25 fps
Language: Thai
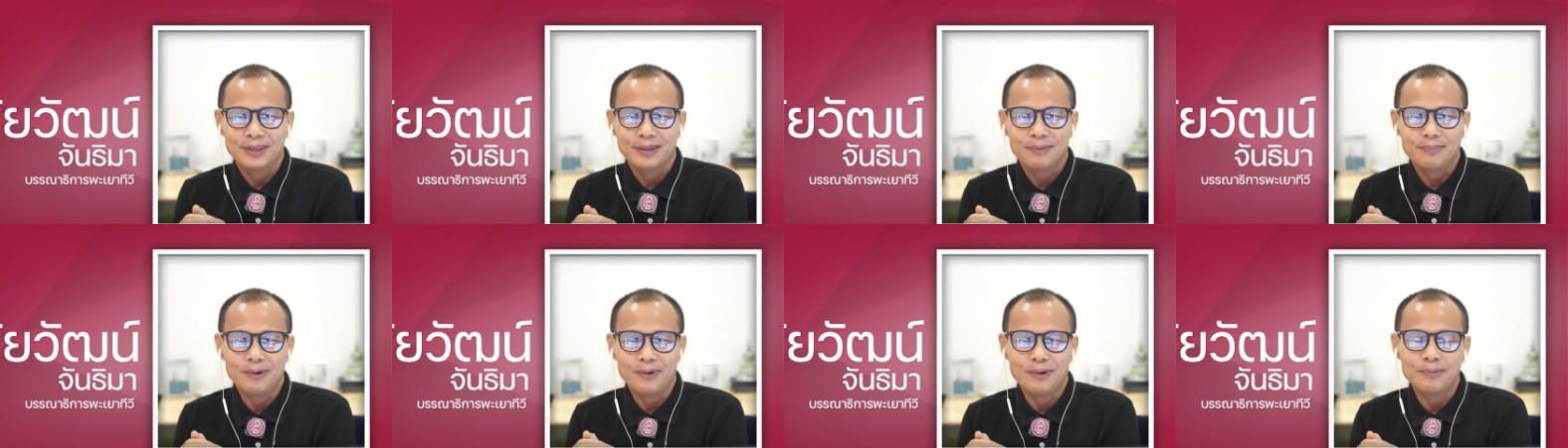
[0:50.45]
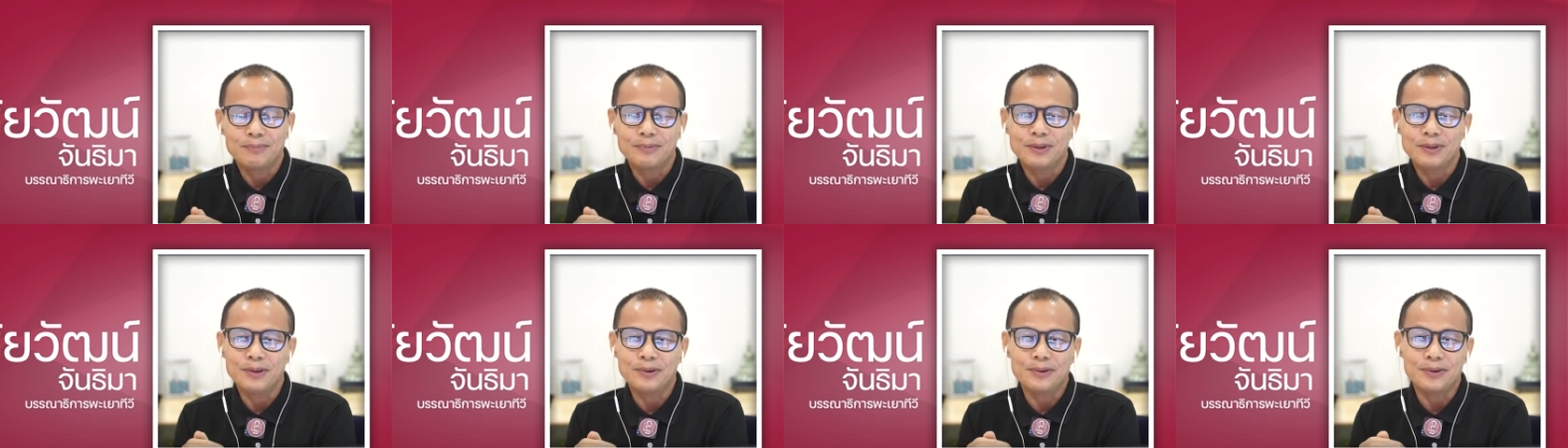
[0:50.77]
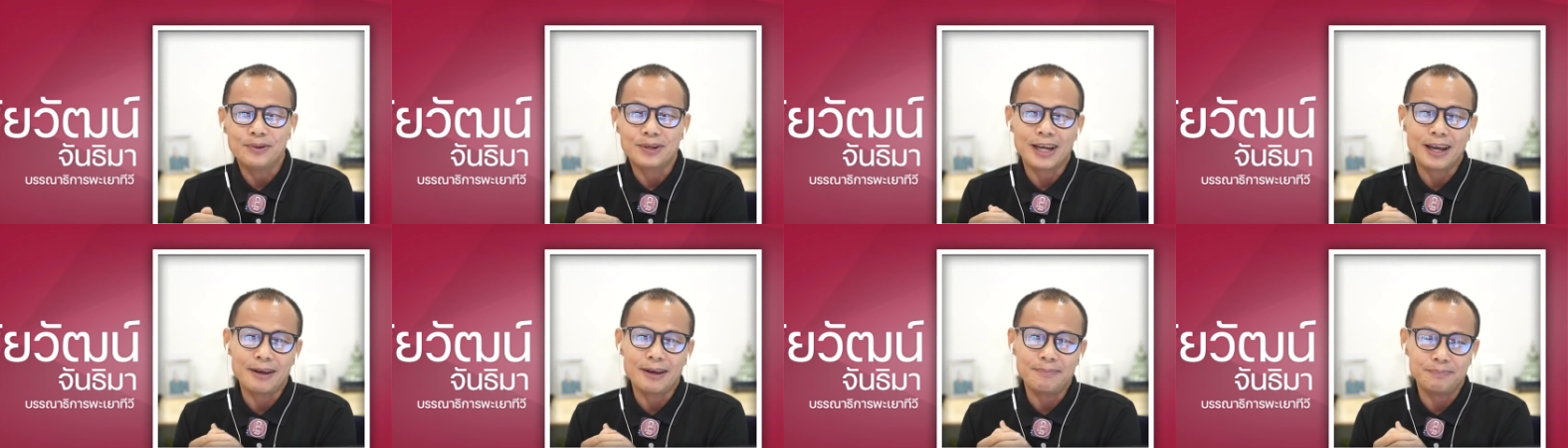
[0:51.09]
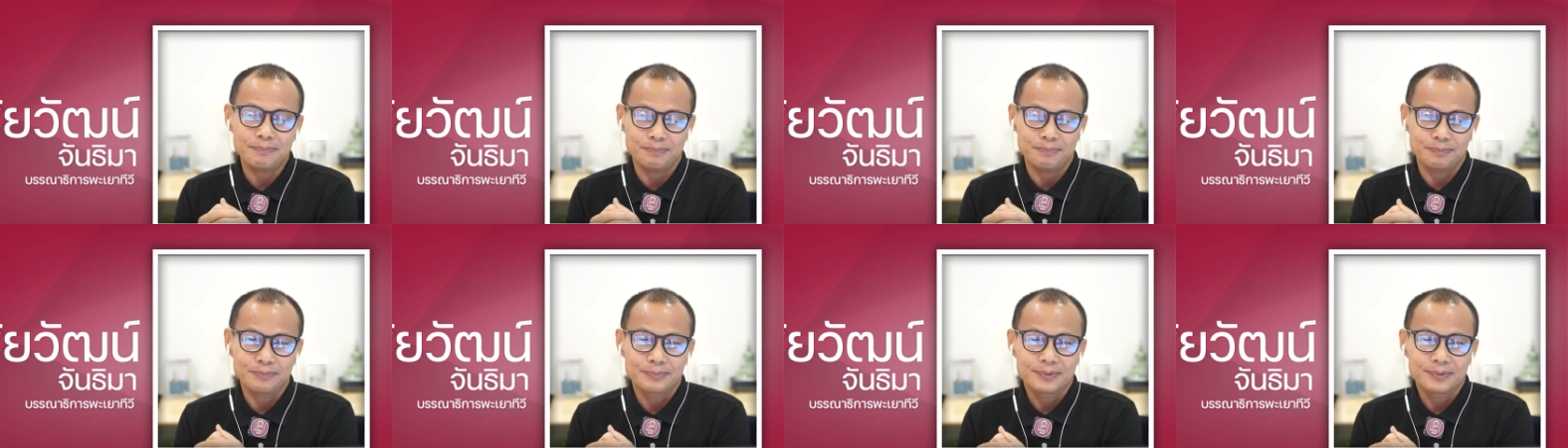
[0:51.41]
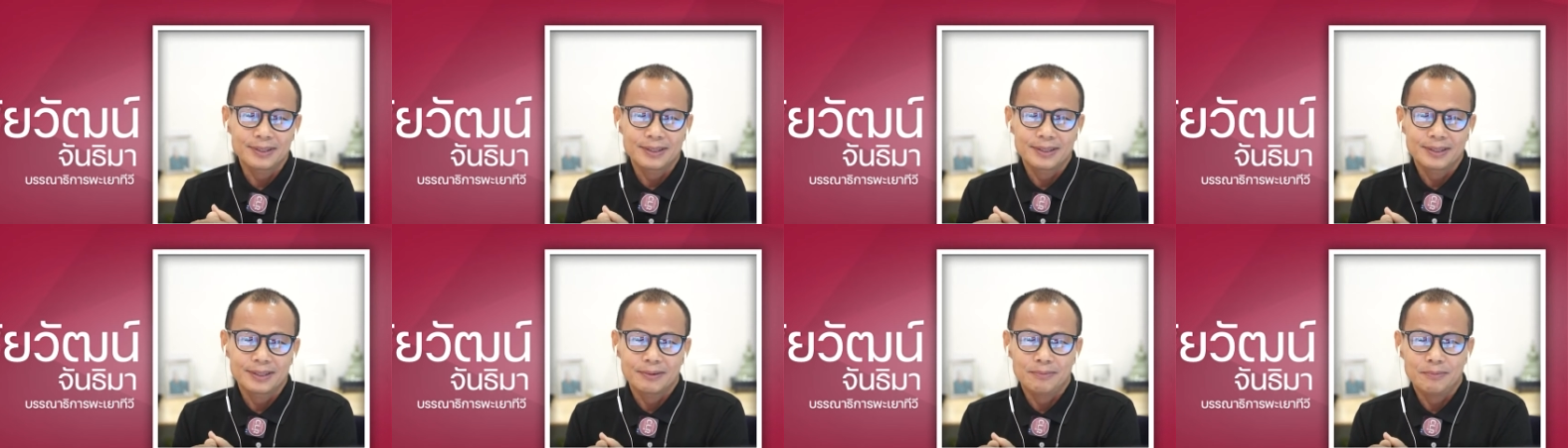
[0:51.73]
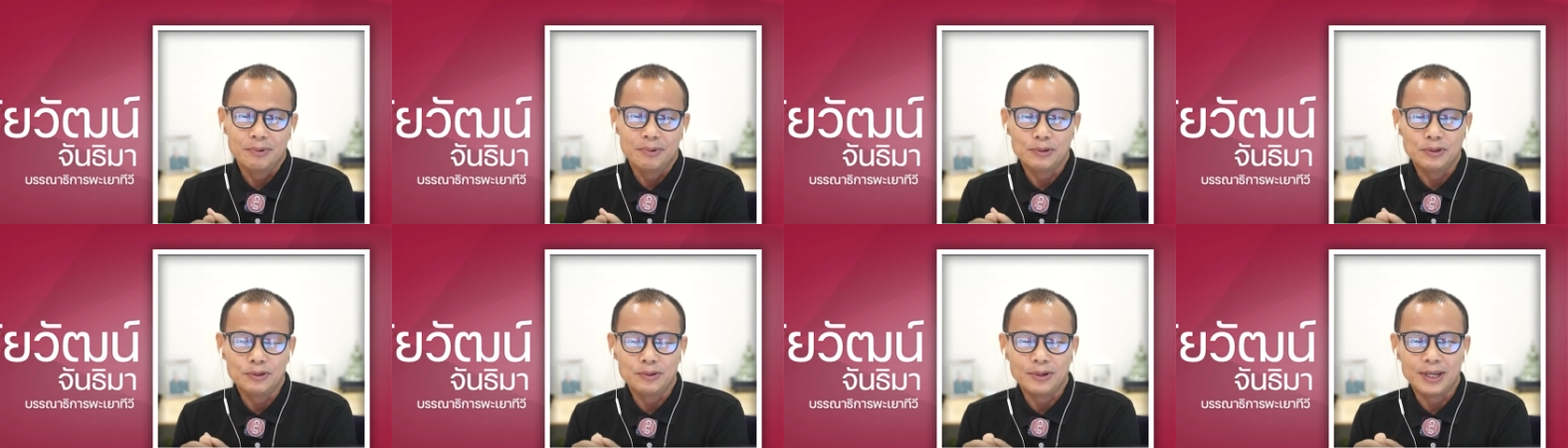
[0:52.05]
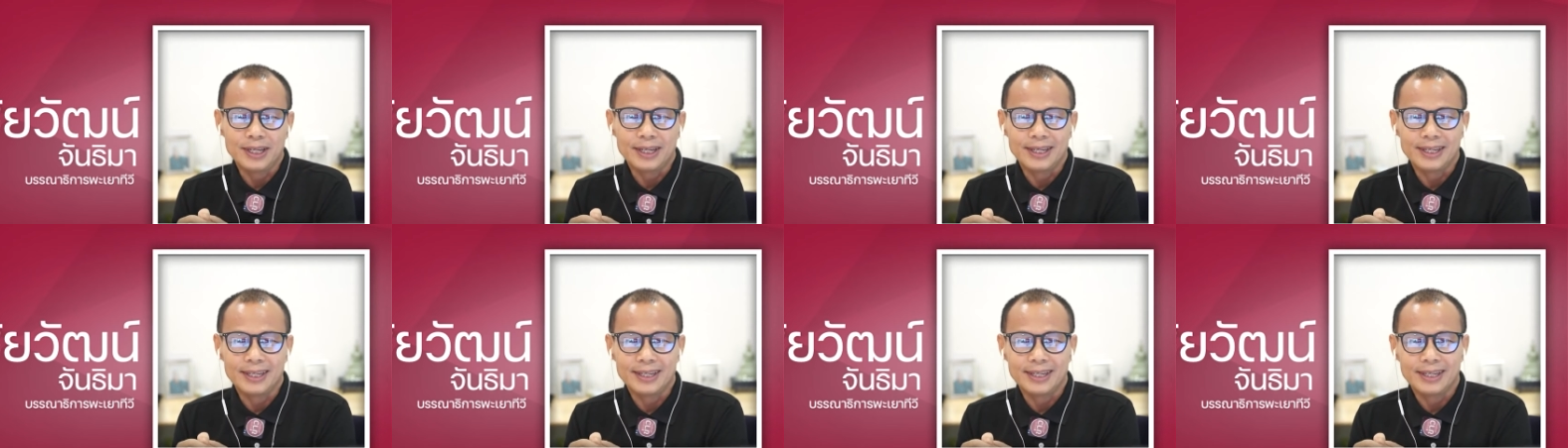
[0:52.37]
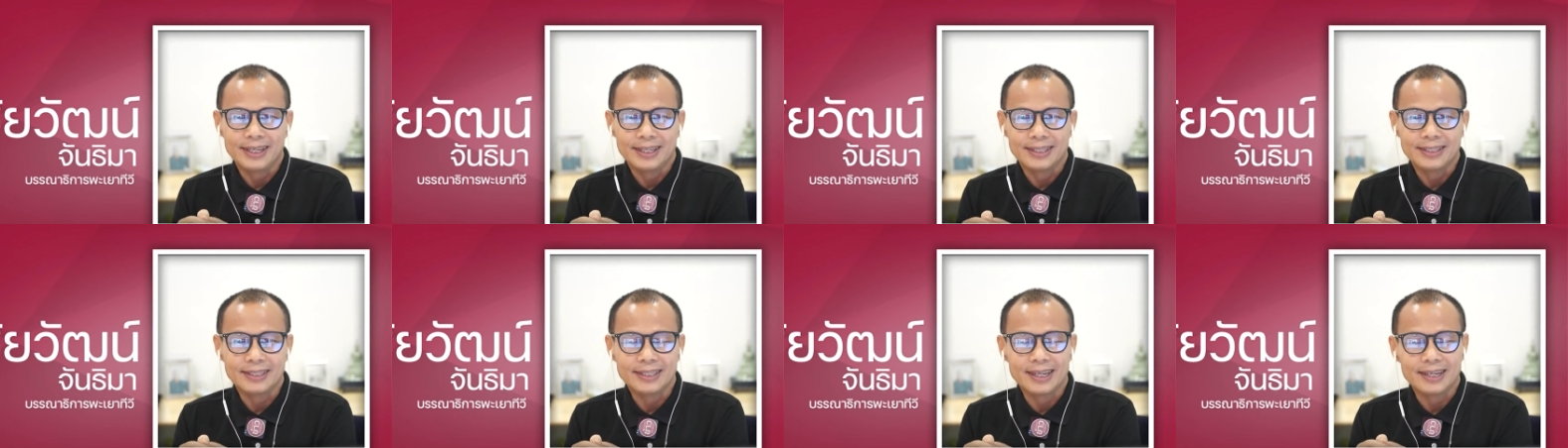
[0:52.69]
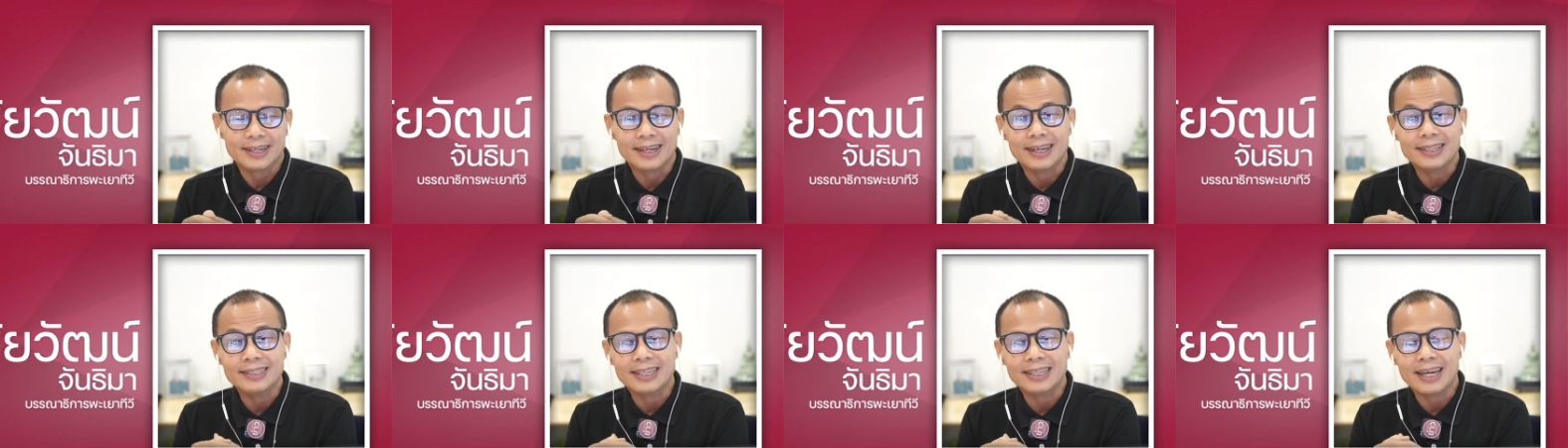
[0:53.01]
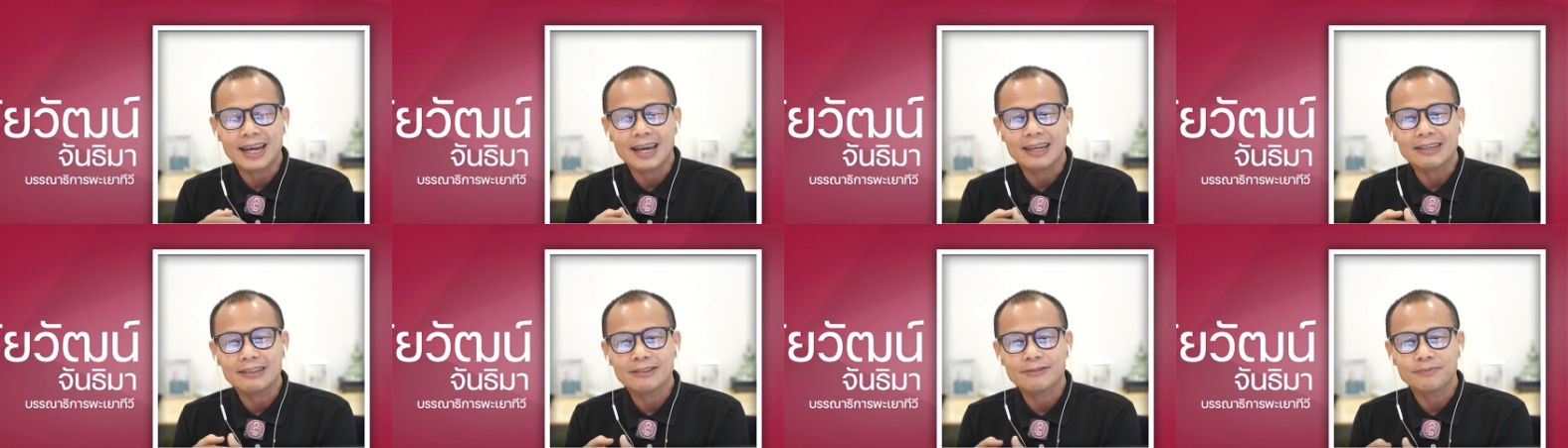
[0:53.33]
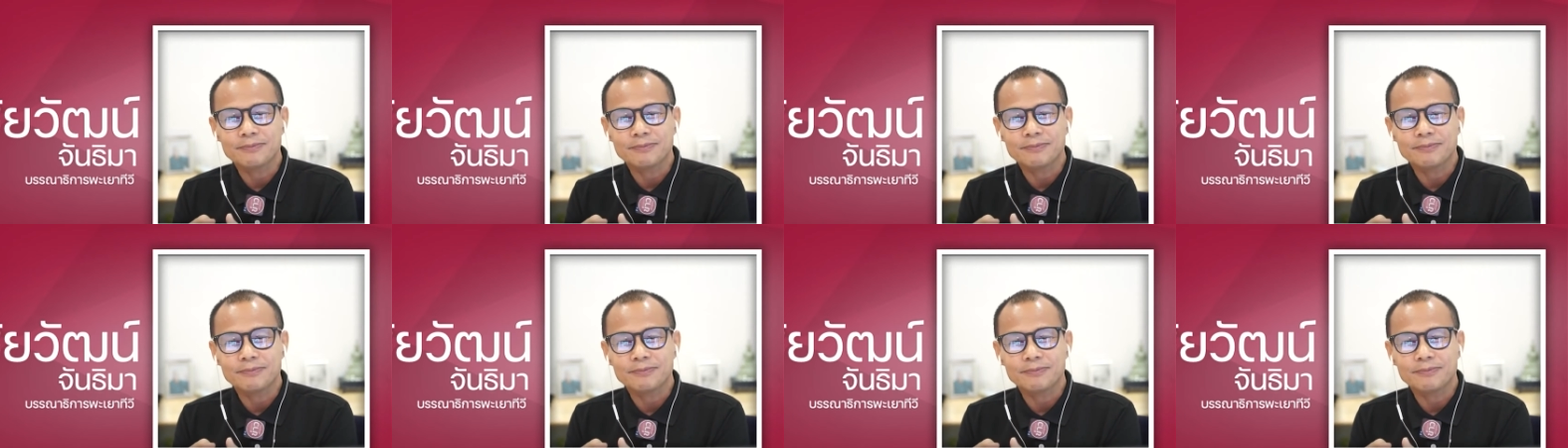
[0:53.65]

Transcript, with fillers: ผมอยู่ครับผู้ช่วยศาสตราจารย์